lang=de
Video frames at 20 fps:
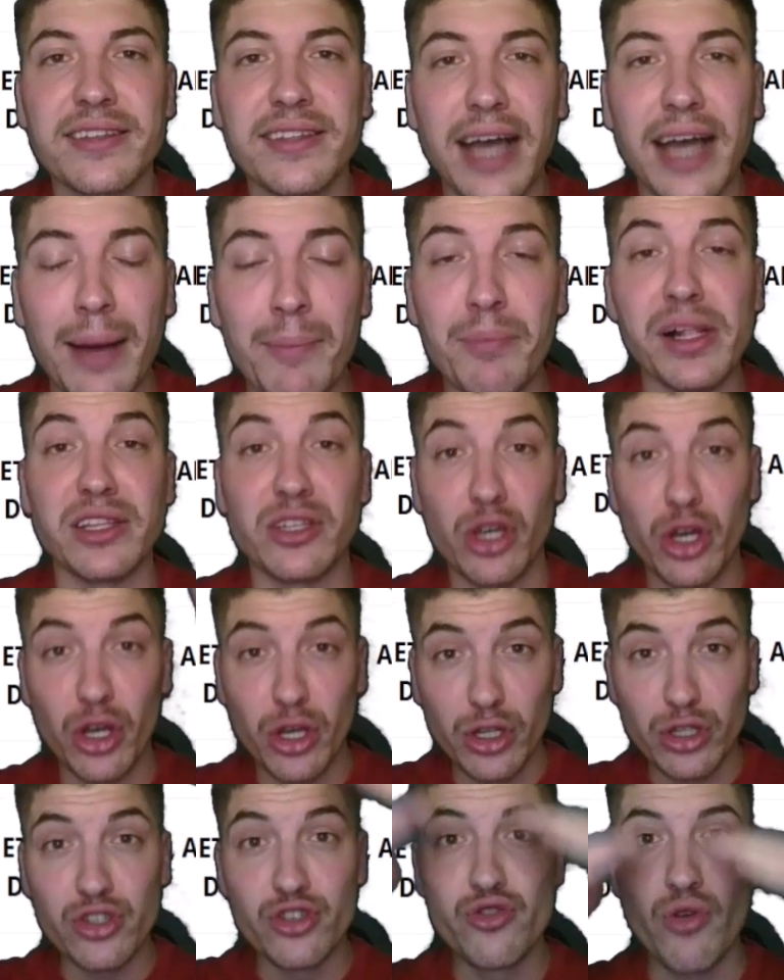tumbelt,
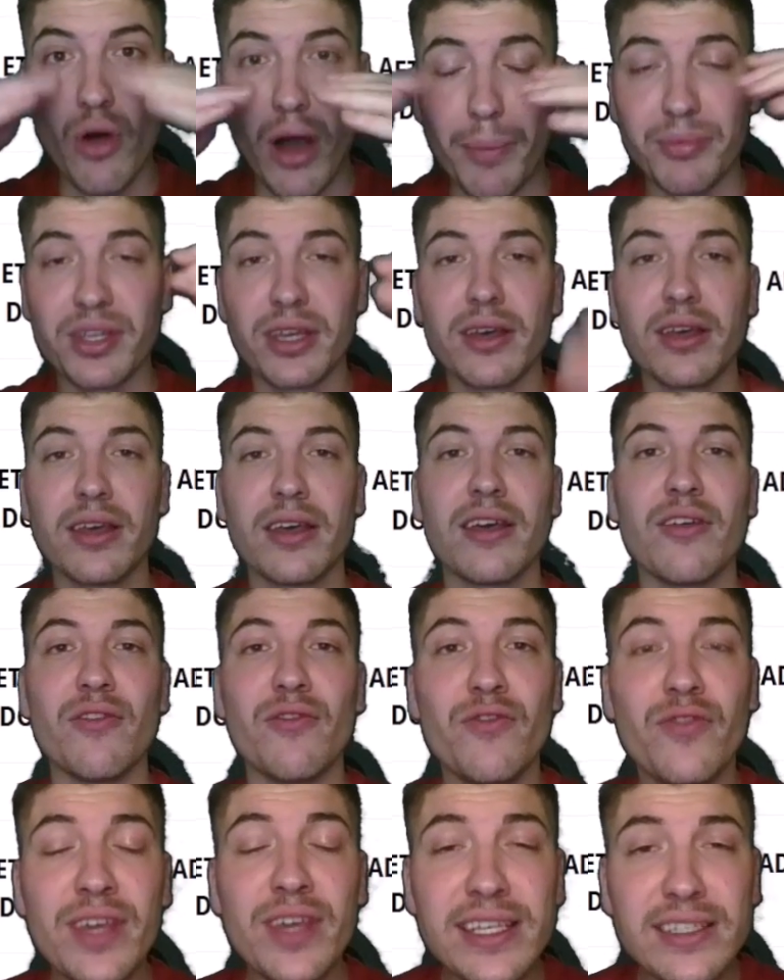droppt.
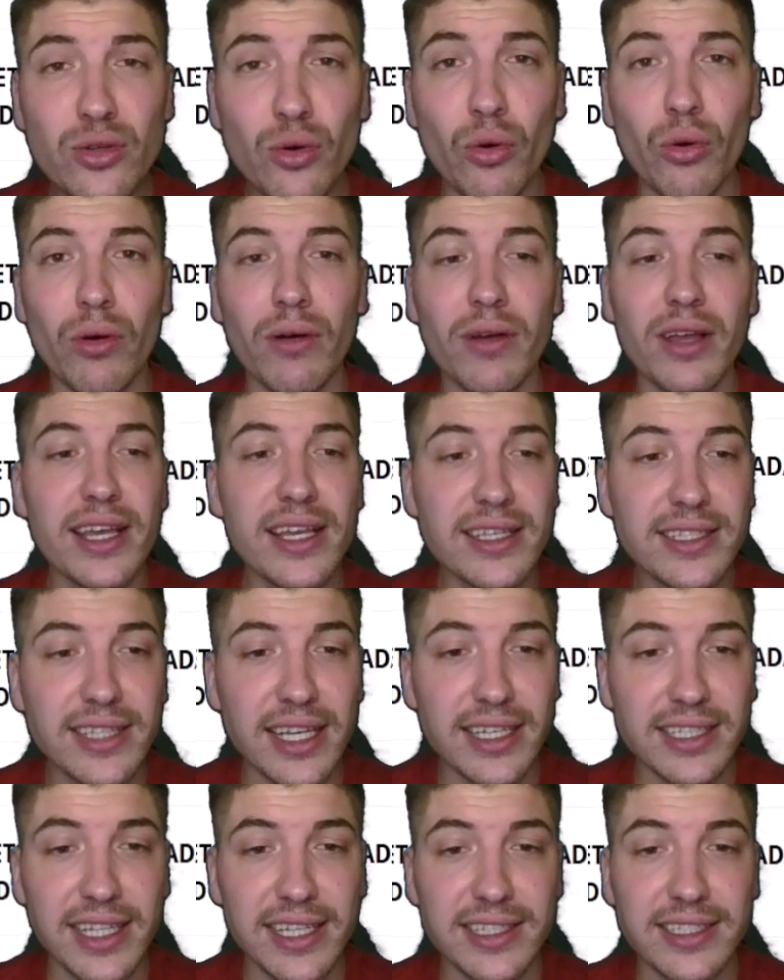Wieso ist
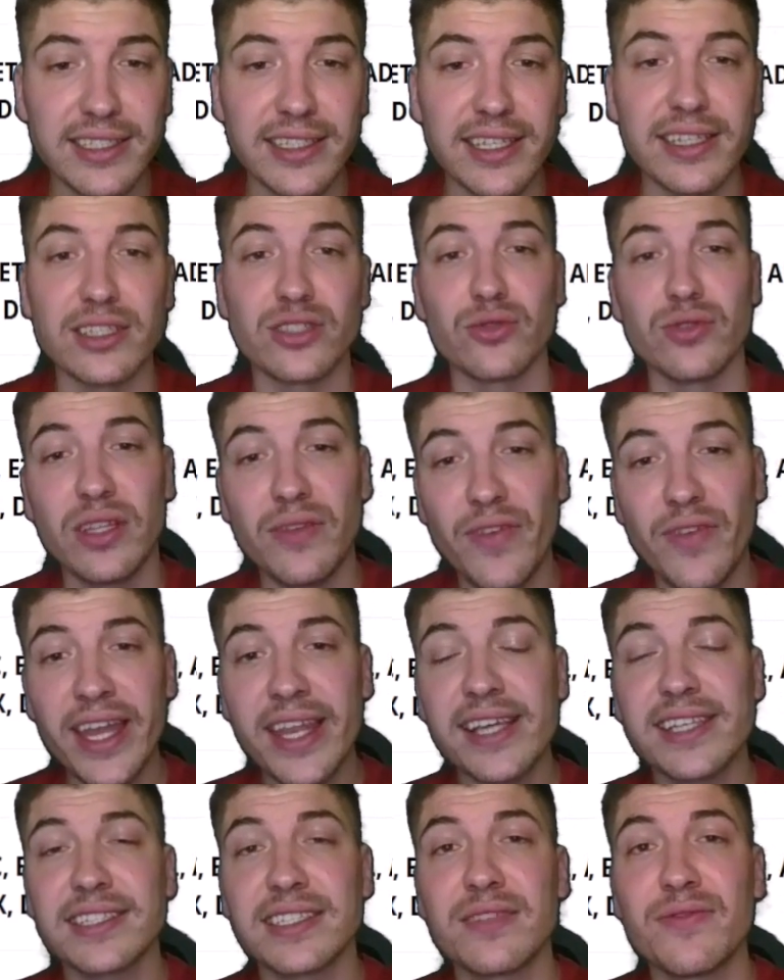das letzten Endes so? Die
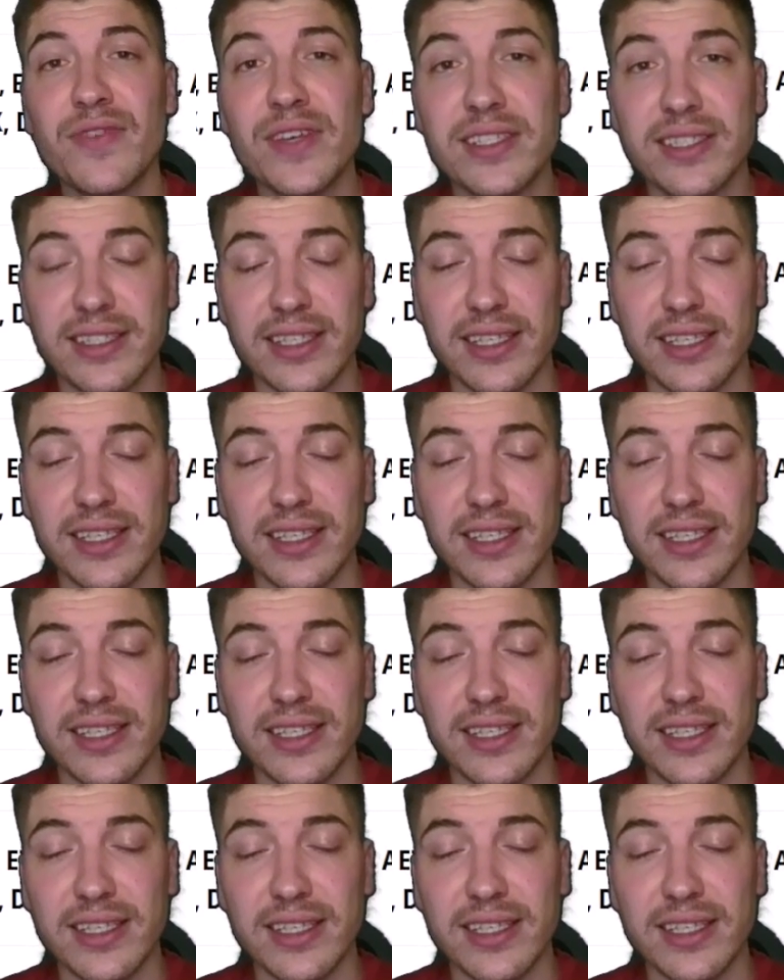wenigsten wissen